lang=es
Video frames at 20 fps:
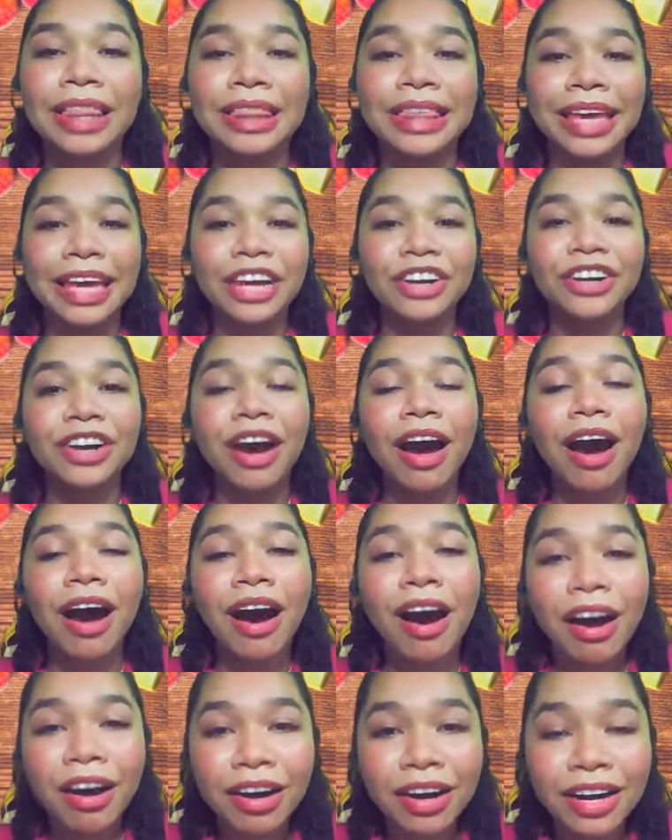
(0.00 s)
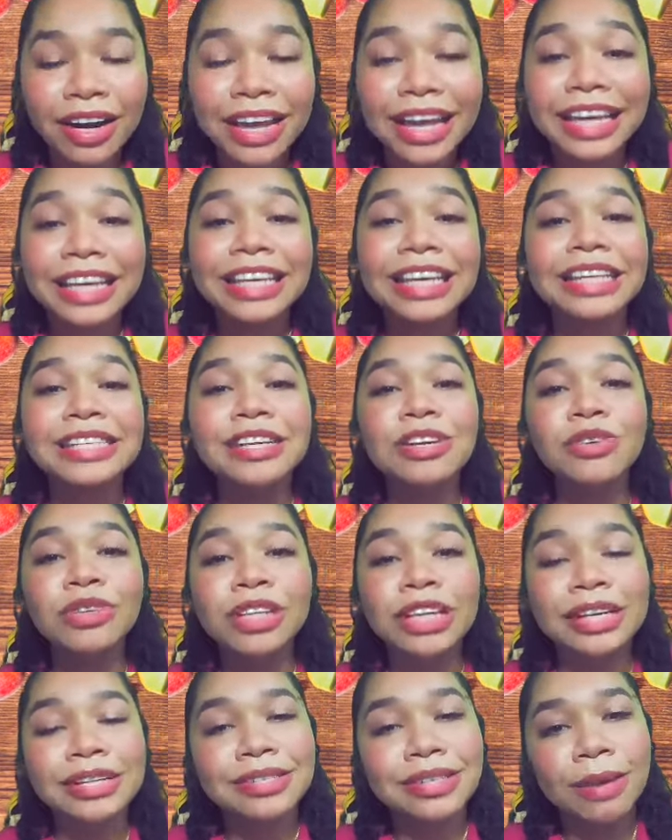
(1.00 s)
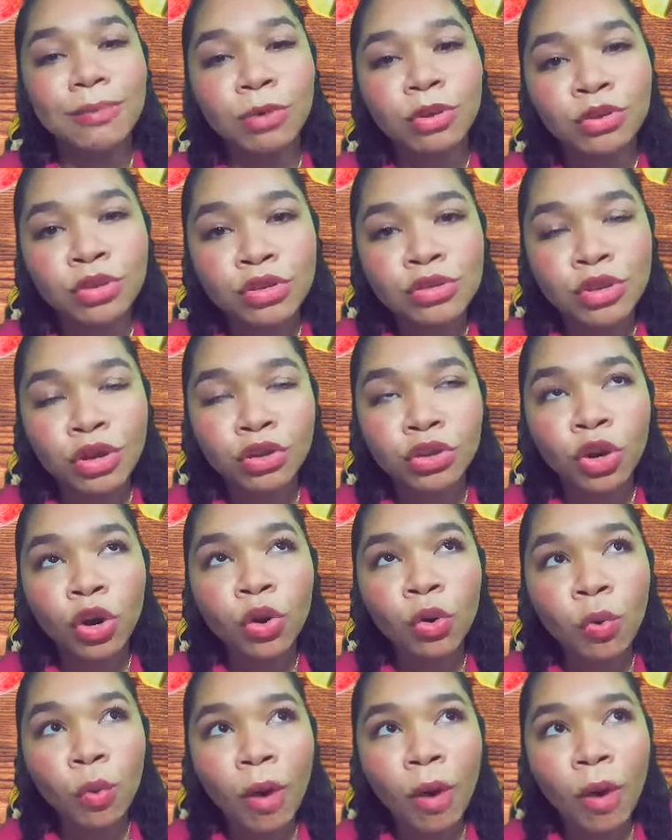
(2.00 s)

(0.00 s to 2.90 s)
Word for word: there are, y eso lo utilizamos nosotros